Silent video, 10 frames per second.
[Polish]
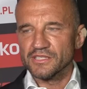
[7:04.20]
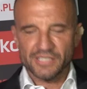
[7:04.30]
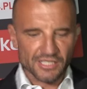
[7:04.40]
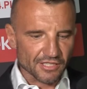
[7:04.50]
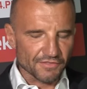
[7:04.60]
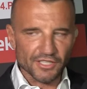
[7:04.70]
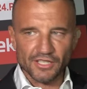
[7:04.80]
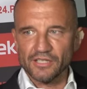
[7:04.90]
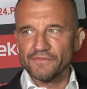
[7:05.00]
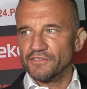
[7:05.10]

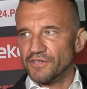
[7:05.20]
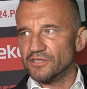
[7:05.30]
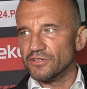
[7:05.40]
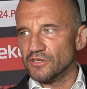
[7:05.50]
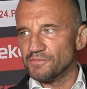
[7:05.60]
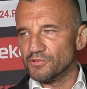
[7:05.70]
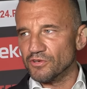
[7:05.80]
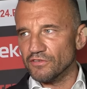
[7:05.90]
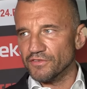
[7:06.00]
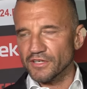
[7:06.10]
zestawienie kategorii
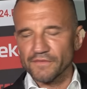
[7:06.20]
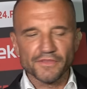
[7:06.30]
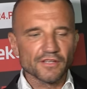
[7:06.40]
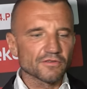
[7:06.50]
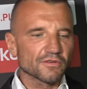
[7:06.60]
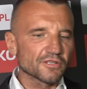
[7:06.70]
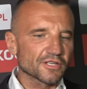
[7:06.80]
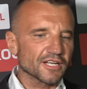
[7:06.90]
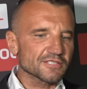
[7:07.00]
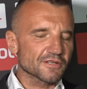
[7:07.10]
piórkowej E,
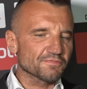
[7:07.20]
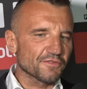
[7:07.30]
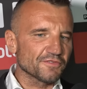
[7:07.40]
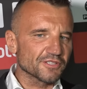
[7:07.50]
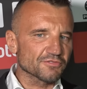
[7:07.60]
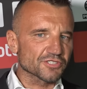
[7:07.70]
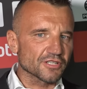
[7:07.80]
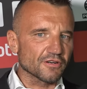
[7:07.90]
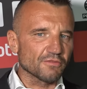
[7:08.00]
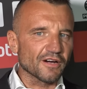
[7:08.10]
Kacer powiedział,
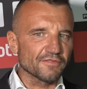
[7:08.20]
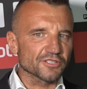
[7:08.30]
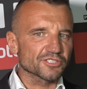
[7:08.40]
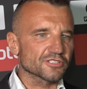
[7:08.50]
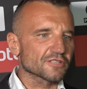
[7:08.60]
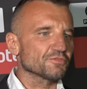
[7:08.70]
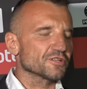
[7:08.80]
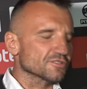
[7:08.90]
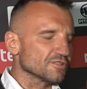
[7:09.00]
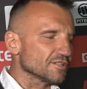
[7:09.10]
że obawia się, że po
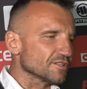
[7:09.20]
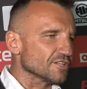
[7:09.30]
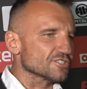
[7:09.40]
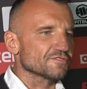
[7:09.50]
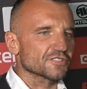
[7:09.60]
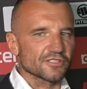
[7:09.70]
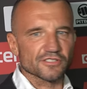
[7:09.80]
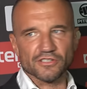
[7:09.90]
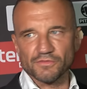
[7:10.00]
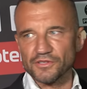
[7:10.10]
raz kolejny Harzewski
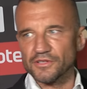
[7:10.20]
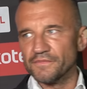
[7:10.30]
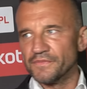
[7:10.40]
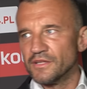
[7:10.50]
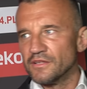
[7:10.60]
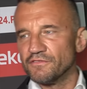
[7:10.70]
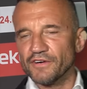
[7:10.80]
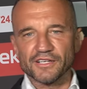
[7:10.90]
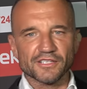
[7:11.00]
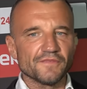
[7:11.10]
nie zrobi
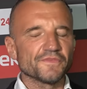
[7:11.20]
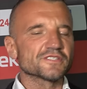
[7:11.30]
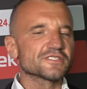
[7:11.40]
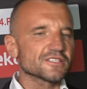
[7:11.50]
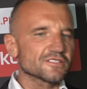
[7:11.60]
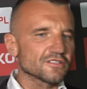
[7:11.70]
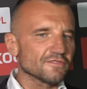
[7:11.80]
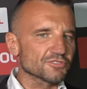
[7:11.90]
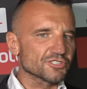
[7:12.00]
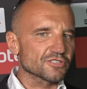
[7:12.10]
wagi.
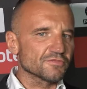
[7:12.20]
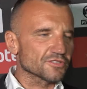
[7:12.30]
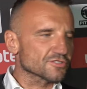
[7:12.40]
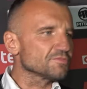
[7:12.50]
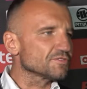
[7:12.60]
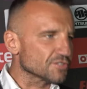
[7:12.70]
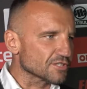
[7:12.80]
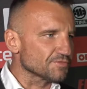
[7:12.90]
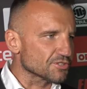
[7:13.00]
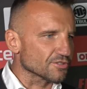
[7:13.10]
Zdecydował się, żeby to zrobić w
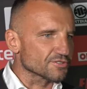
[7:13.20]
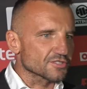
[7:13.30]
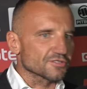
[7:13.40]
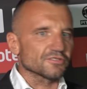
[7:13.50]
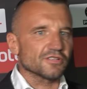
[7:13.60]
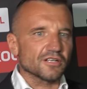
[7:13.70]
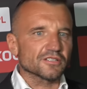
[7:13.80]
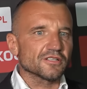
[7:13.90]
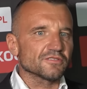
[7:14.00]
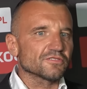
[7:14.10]
70. No, a
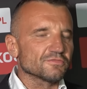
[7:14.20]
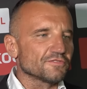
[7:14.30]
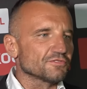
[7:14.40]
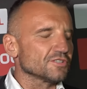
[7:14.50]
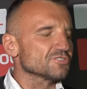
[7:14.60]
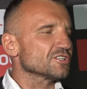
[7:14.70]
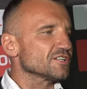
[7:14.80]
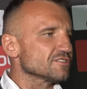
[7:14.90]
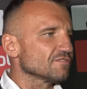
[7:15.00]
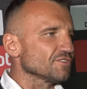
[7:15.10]
ten odmówił. Nie dość, że
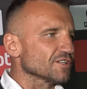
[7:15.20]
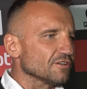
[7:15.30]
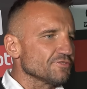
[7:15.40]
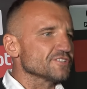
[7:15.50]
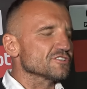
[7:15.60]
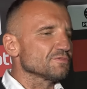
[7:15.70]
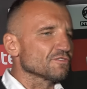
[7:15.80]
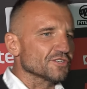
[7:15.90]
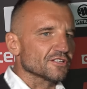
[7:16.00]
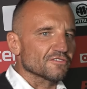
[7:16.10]
raz z nim wygrał, nie
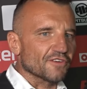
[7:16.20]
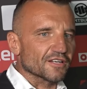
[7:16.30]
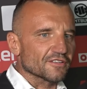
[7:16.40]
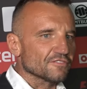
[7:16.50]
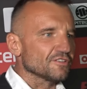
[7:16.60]
zrobił wtedy wagi.